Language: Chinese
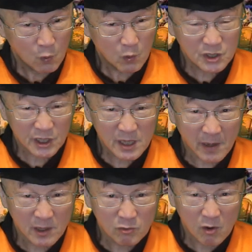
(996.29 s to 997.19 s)
我讲一
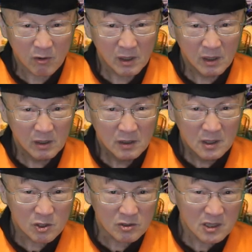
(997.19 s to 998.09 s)
百楼讲，
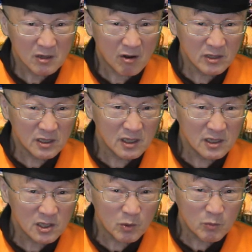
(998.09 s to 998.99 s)
像郑红宇
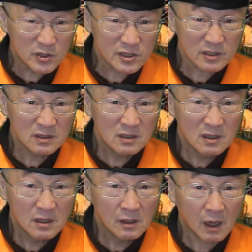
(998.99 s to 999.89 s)
因这对笨手
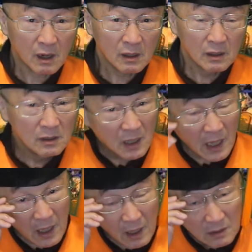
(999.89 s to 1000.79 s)
哦，
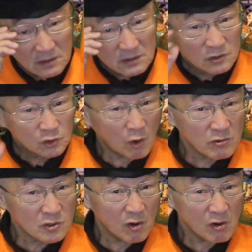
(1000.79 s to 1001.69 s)
哎。
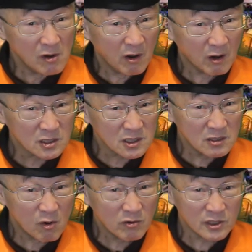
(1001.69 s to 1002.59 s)
当初哈
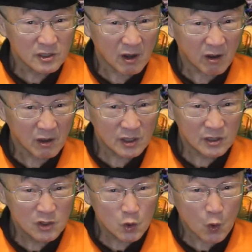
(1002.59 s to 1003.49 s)
郑鸿仪哈
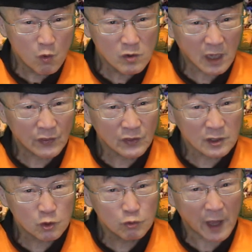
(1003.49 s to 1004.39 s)
因勇敢
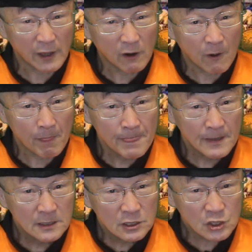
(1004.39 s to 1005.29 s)
的出来哈
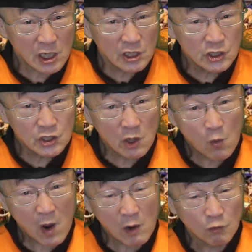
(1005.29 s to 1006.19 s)
摘
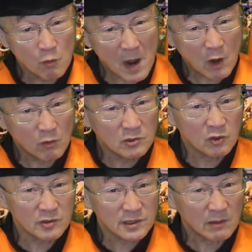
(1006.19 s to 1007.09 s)
奸花虎，怕国民
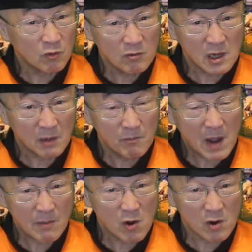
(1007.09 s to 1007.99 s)
党一下，我拢讲
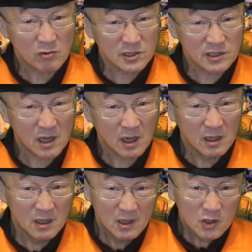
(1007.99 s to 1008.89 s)
怕怕可惜啊！
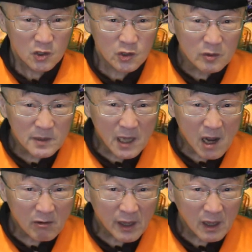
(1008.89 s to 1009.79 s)
想未
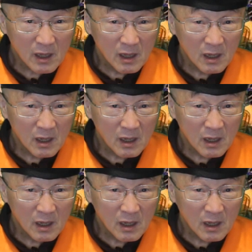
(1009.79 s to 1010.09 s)
到呢，